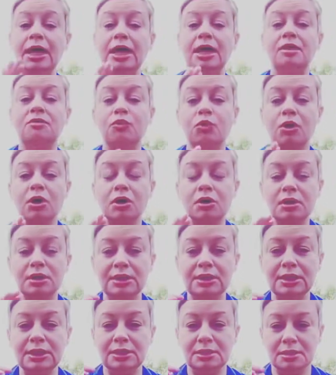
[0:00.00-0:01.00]
الفخار
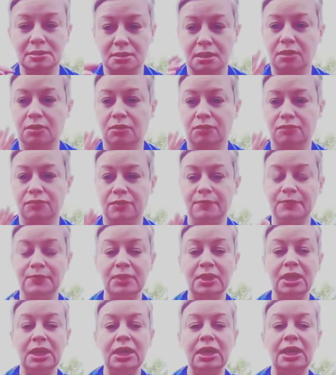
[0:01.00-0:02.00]
ليه ثقافه
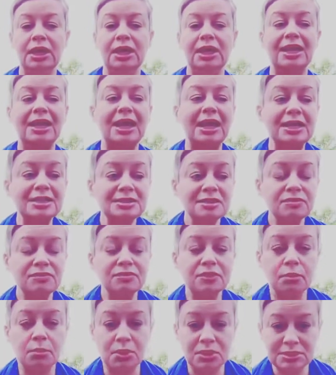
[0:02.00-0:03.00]

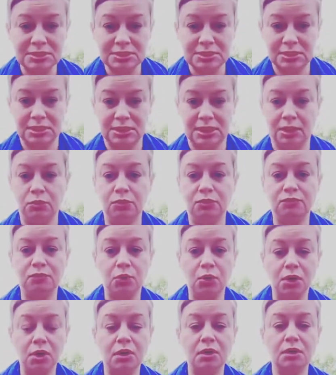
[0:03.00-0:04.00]
الخزف المصري أو
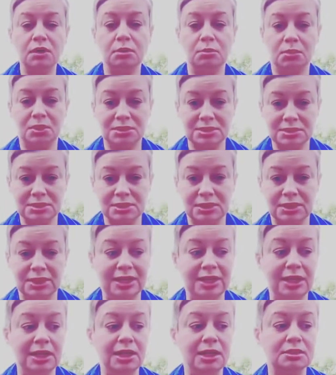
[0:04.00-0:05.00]
الفخار المصري
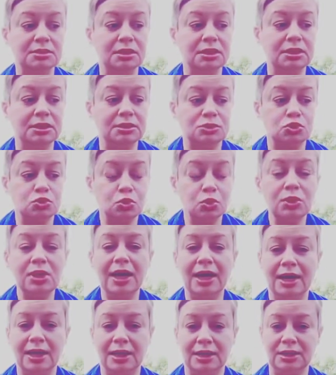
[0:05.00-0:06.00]
اللي
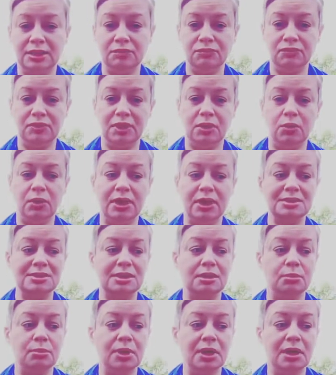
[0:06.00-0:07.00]
اصطلح عليه في أوقات
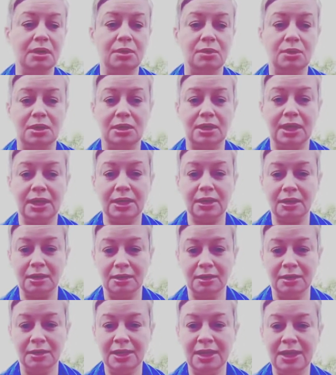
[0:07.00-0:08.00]
سابقة
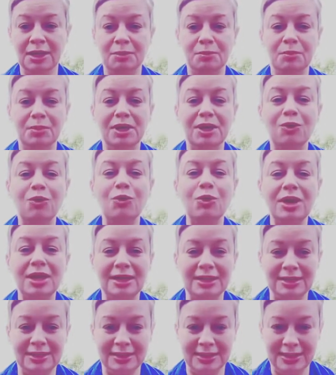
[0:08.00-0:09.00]
ولاحقة
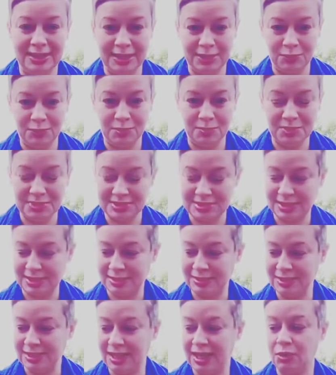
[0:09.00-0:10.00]
بالقلل الإناوي
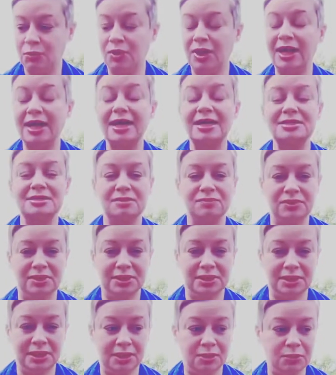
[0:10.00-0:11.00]
مثلا أو الخزف
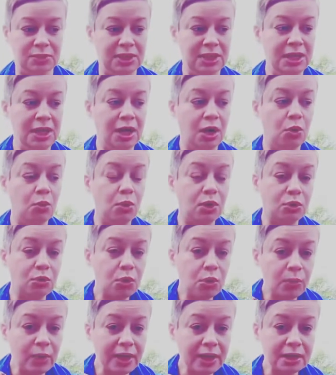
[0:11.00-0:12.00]
الإناوي هو
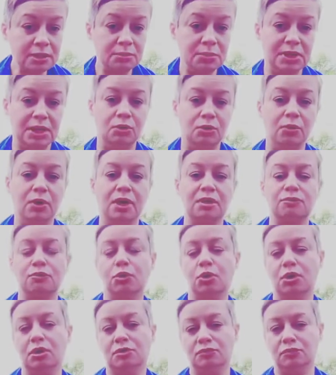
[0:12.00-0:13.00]
نوع واحد من أنواع
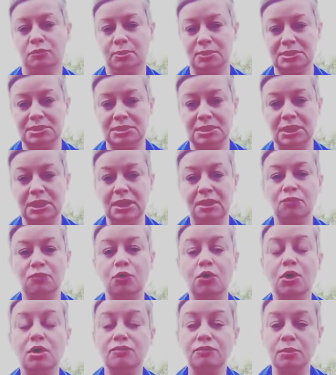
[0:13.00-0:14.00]
الفخار في مصر
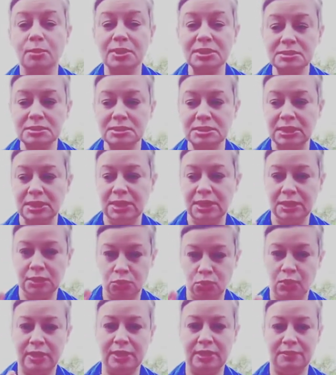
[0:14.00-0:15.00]
الفخار في مصر
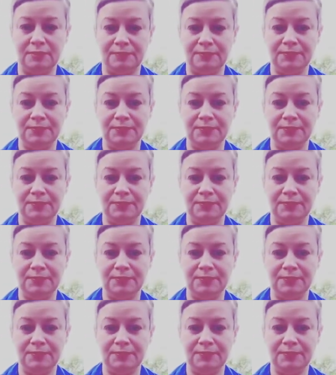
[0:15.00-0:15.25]
نوعين